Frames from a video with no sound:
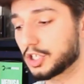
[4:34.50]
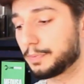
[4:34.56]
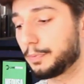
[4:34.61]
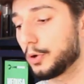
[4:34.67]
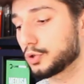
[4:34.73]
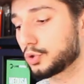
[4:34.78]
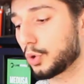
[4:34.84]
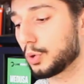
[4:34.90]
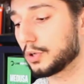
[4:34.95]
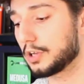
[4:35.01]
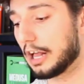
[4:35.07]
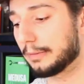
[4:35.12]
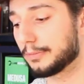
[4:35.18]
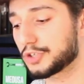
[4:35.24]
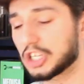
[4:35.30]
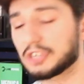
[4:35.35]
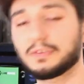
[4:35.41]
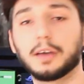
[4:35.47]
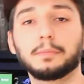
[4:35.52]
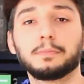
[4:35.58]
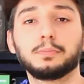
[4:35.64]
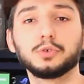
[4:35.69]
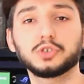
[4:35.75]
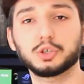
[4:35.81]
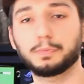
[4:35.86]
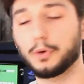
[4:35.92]
sponsorluk almıştık
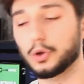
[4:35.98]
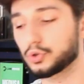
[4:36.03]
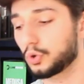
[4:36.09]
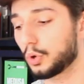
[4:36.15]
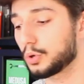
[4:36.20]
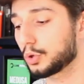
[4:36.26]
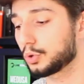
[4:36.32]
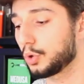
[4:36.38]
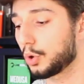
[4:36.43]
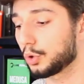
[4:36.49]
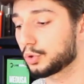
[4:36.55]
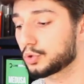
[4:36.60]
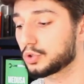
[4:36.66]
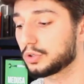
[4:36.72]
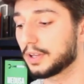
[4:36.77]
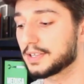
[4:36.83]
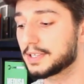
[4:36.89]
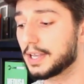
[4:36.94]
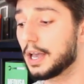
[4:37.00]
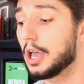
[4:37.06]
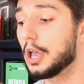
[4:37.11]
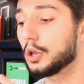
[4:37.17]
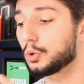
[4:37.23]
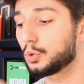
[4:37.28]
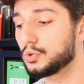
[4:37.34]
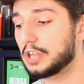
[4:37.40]
ve bu sponsorluk doğrultusunda ise
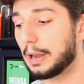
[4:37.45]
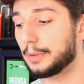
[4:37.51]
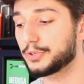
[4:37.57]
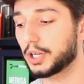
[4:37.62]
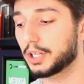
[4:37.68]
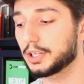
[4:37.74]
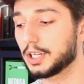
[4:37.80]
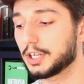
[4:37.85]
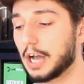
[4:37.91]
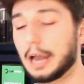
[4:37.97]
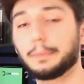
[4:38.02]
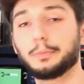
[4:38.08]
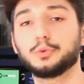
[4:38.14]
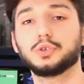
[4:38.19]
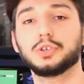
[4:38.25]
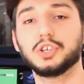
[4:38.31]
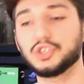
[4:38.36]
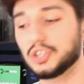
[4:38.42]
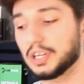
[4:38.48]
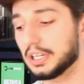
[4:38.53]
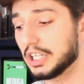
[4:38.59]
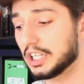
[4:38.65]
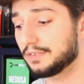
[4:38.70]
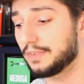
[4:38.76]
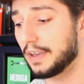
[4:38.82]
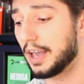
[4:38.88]
güzel bir şekilde karpuzu
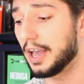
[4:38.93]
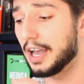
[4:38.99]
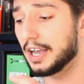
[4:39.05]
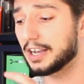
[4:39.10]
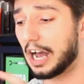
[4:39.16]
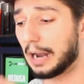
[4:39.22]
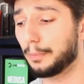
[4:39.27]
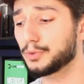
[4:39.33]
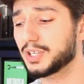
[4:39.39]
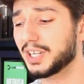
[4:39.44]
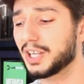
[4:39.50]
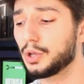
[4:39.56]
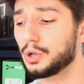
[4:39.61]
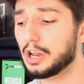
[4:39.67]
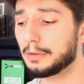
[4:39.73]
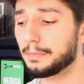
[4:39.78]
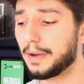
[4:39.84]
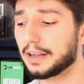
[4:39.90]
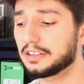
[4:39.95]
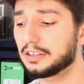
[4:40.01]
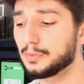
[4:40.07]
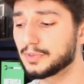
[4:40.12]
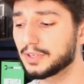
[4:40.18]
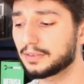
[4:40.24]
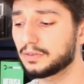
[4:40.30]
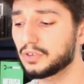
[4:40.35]
inceledik ve karpuza genel olarak
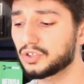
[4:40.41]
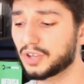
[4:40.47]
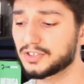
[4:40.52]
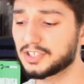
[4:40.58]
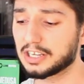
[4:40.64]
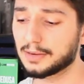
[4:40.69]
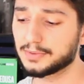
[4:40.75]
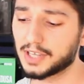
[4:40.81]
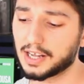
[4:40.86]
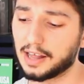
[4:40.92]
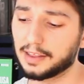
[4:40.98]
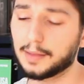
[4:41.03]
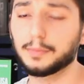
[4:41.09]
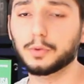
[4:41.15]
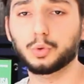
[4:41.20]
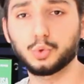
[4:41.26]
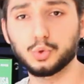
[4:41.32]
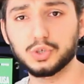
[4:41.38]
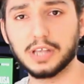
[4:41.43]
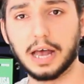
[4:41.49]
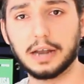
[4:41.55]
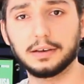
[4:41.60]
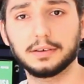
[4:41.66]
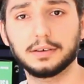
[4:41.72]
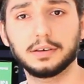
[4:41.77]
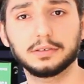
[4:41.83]
baktığımızda dış tasarımsal anlamda
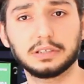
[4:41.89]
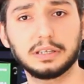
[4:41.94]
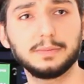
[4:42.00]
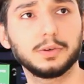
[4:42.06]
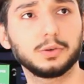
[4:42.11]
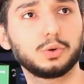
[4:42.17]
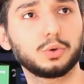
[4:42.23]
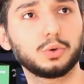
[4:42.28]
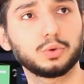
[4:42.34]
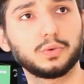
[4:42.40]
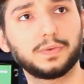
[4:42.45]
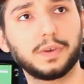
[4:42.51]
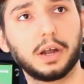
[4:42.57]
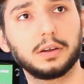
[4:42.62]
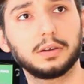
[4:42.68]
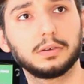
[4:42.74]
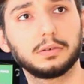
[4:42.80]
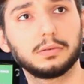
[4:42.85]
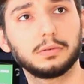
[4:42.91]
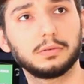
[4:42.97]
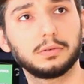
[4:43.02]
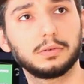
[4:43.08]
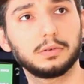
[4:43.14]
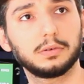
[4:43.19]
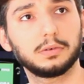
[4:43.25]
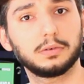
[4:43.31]
güzel değil mi? Görüntü falan Aynen
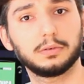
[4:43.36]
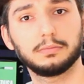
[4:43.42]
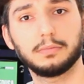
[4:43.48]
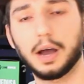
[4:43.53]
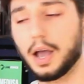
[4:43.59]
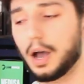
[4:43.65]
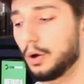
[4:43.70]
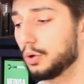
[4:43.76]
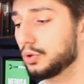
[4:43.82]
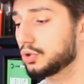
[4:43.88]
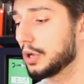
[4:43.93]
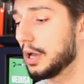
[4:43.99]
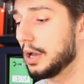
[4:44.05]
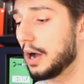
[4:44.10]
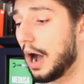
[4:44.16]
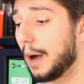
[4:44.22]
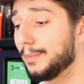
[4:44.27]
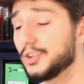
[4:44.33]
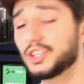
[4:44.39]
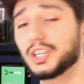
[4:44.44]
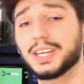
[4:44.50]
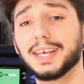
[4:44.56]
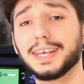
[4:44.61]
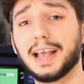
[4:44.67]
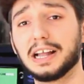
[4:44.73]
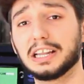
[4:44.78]
öyle. bayağı hoş. Ama
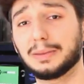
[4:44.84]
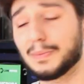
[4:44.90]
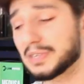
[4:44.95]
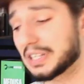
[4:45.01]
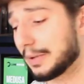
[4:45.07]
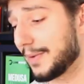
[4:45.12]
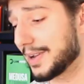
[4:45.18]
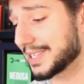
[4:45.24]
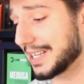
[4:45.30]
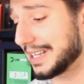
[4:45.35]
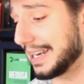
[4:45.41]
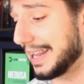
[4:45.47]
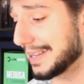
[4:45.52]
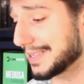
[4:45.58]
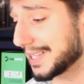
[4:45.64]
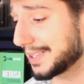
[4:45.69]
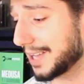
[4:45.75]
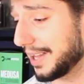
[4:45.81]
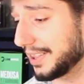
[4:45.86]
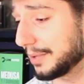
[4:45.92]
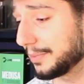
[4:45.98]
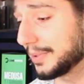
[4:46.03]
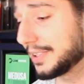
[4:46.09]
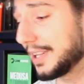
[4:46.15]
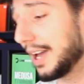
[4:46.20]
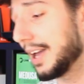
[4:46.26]
içeriye geldiğimiz zamansa lezzet
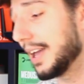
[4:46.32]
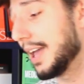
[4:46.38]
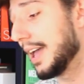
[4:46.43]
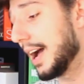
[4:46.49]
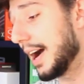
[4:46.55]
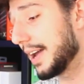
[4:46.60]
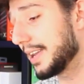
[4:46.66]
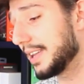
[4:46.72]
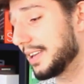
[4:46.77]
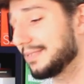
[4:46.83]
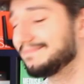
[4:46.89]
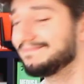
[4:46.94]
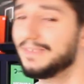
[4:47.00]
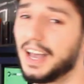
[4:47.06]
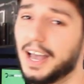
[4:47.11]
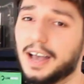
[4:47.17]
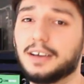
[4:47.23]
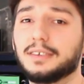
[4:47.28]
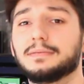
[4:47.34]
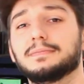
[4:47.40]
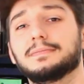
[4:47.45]
anlamında hani eh